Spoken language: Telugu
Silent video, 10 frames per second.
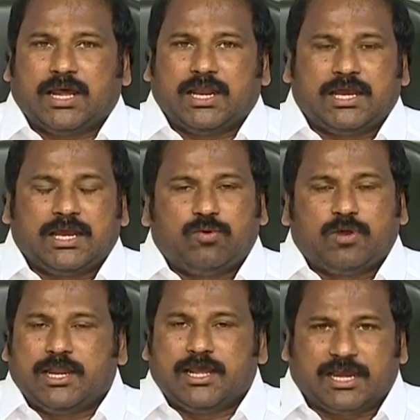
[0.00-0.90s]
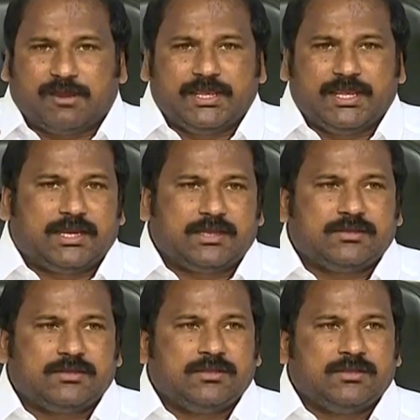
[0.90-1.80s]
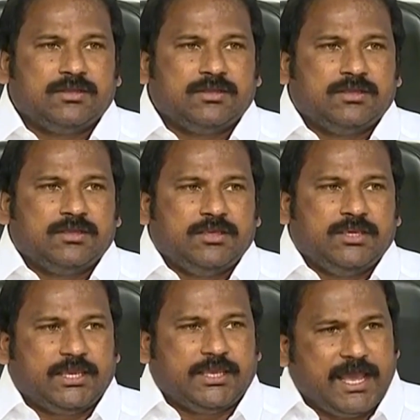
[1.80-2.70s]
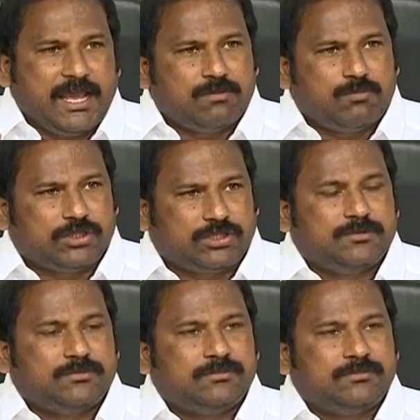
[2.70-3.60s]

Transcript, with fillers: అలా ఉర్లే రామయ్య ఈ గ్యాంగ్ మొత్తం